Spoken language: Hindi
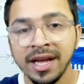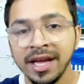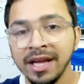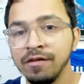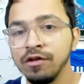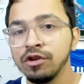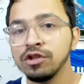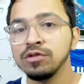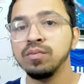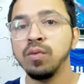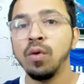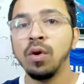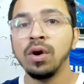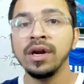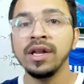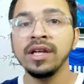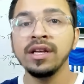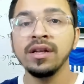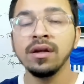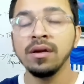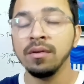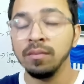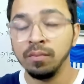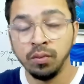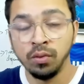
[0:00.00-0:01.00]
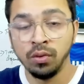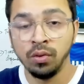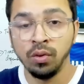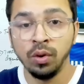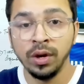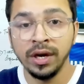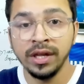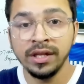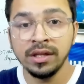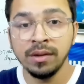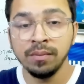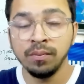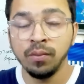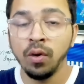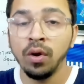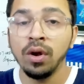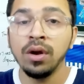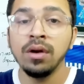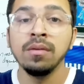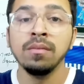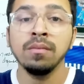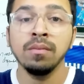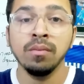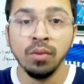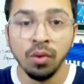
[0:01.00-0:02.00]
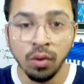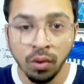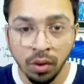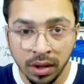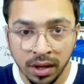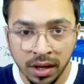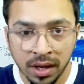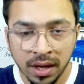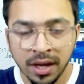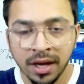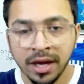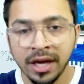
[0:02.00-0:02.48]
ही वॉज बॉल्डिंग होल्डिंग द बॉल मोर